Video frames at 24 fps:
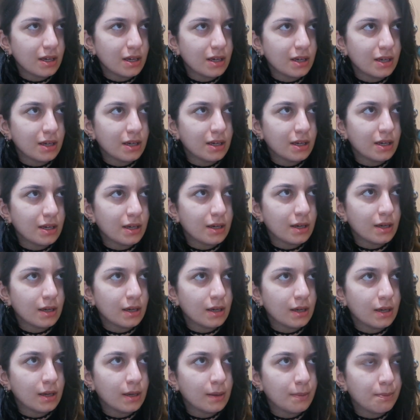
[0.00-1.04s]

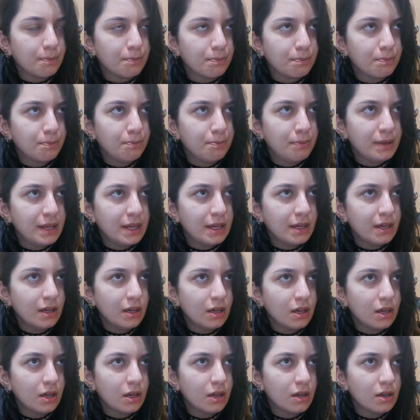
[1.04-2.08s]
ee, bir
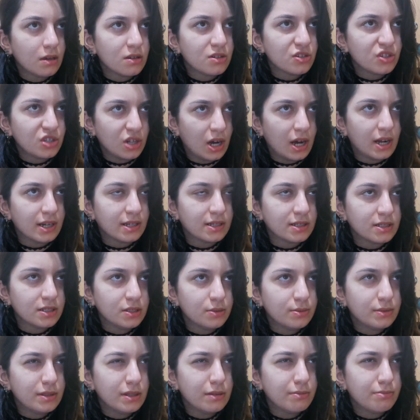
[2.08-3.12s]

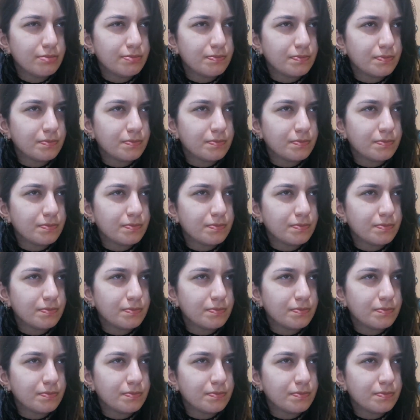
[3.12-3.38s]
şarkıcı bir de